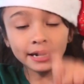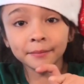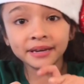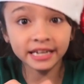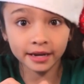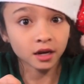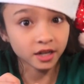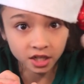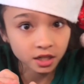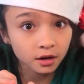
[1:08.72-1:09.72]
น limited
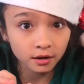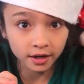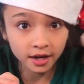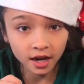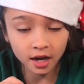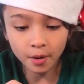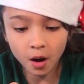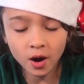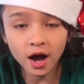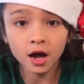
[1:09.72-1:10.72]
edition เลยนะคะเพ
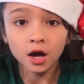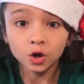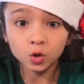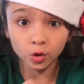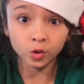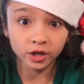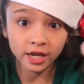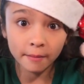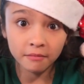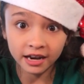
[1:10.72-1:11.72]
ราะว่าหนูอยู่ที่
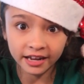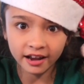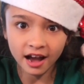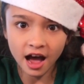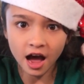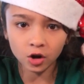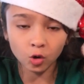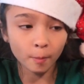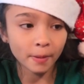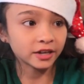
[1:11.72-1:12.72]
อเมริกาห
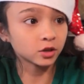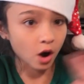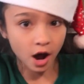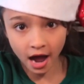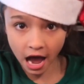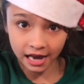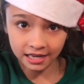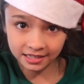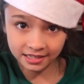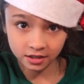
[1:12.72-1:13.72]
นูไป Toys R
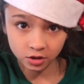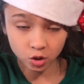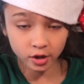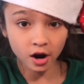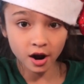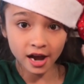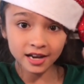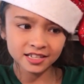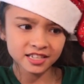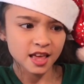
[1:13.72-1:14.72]
Us Toys R
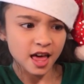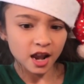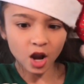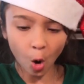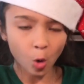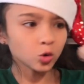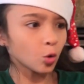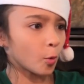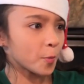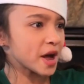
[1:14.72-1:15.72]
Us แล้วห
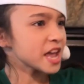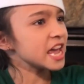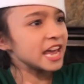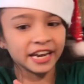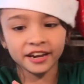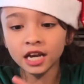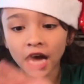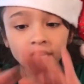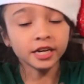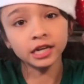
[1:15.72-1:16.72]
นูไม่เห็น
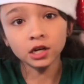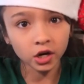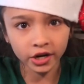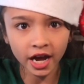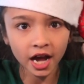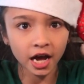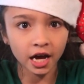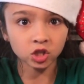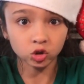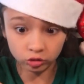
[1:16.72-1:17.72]
อันนี้เลยนะคะ
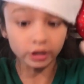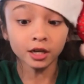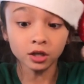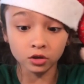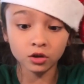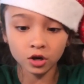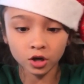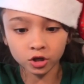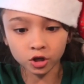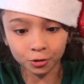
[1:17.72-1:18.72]
จริง
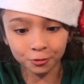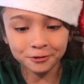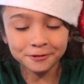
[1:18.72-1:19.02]
เดี๋ยว